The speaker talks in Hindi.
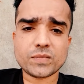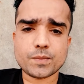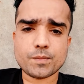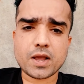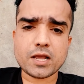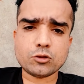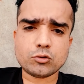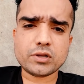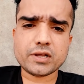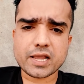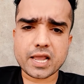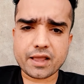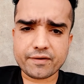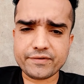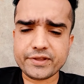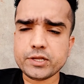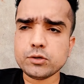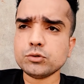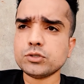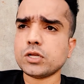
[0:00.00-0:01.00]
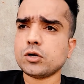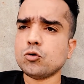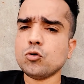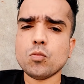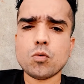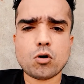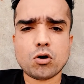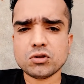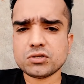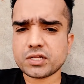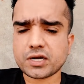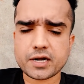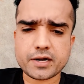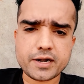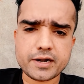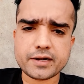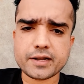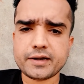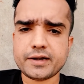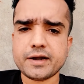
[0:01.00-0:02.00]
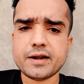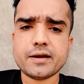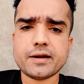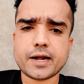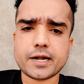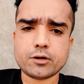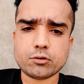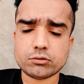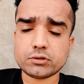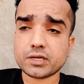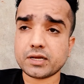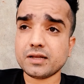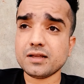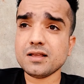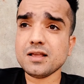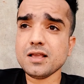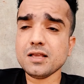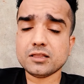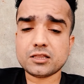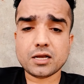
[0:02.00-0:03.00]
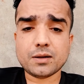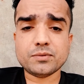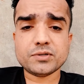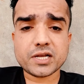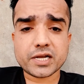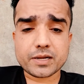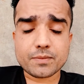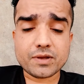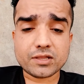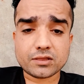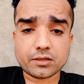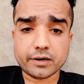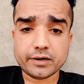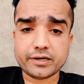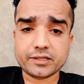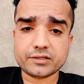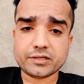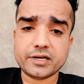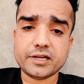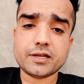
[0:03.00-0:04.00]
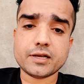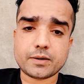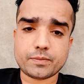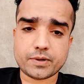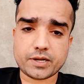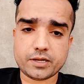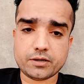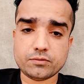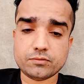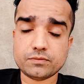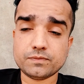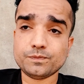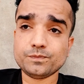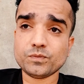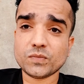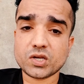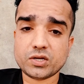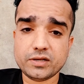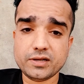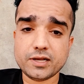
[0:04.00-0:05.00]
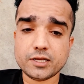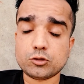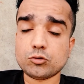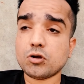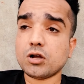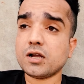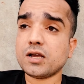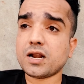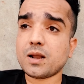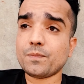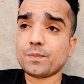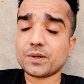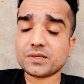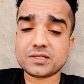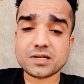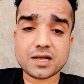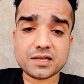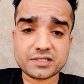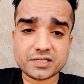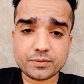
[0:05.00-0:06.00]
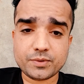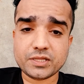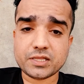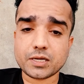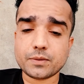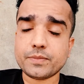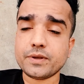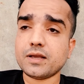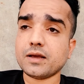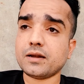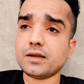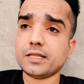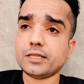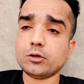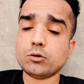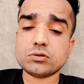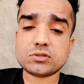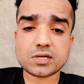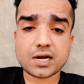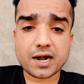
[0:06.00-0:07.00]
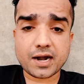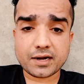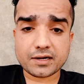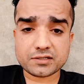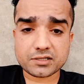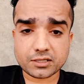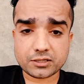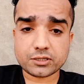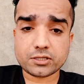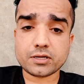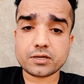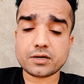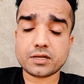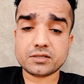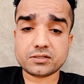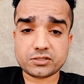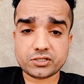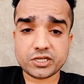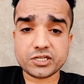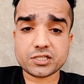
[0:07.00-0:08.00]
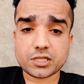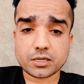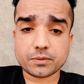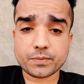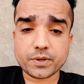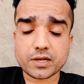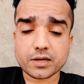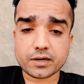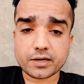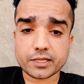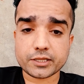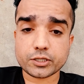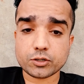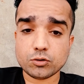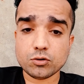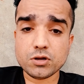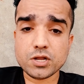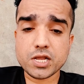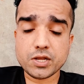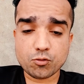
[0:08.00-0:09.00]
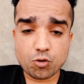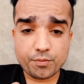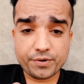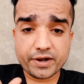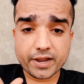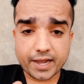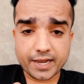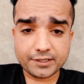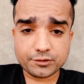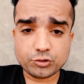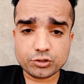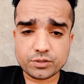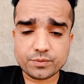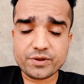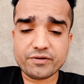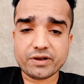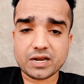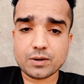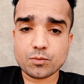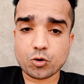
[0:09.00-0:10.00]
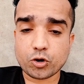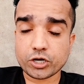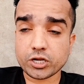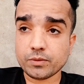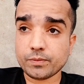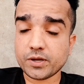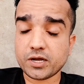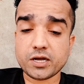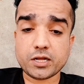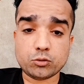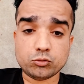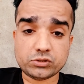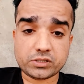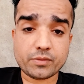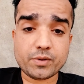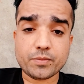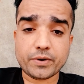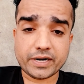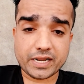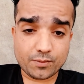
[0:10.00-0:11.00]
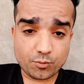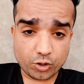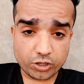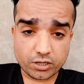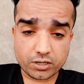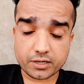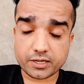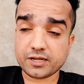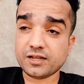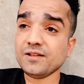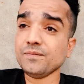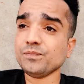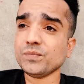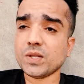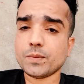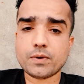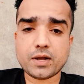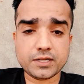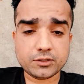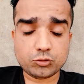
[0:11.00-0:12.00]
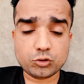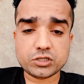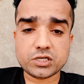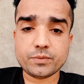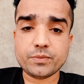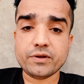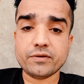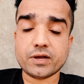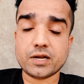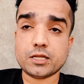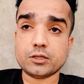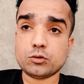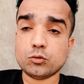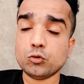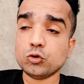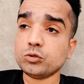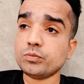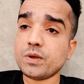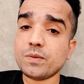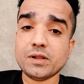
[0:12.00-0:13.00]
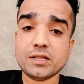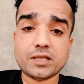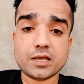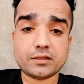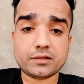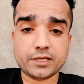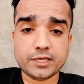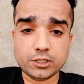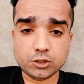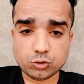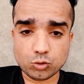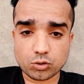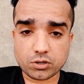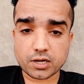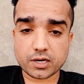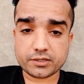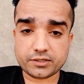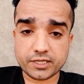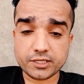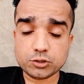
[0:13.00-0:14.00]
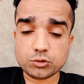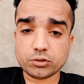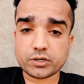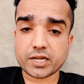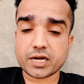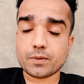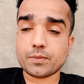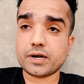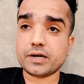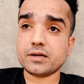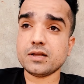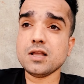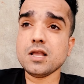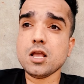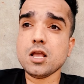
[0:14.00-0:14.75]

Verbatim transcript: मैं तो एक हैवी यूज़र हूँ बहुत सारा डेटा रीड एंड राइट होता है तब जाके मैं थ्री कर पाया हूँ ठीक है तो अगर आप पचास जी तक भी कर लेते हो साठ सत्तर अस्सी तक भी कर लेते हो वो भी ढाई सौ वाले मॉडल पे अगर उससे भी बड़ा मॉडल है पाँच सौ वाला तो उसमें मिलता है तीन सौ का तीन सौ टेराबाइट